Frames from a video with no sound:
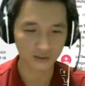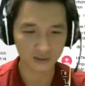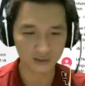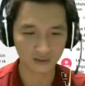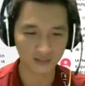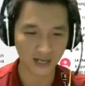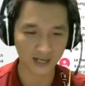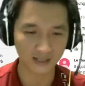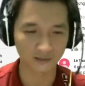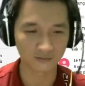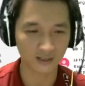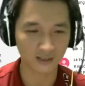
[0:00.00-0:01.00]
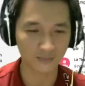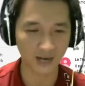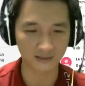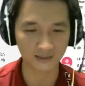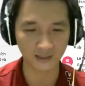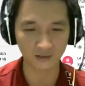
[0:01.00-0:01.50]
Chứ thực ra kiểu như cái
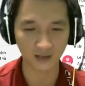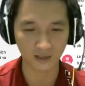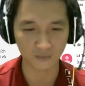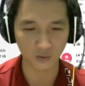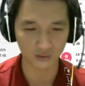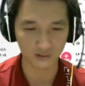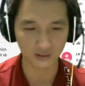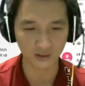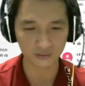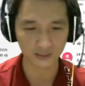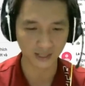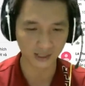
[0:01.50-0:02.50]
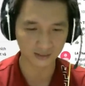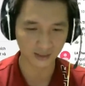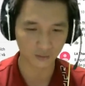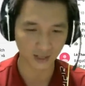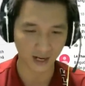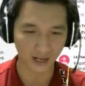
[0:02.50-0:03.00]
bản chất nó là một, chứ không có gì khác
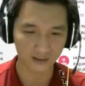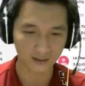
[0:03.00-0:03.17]
nhau cả.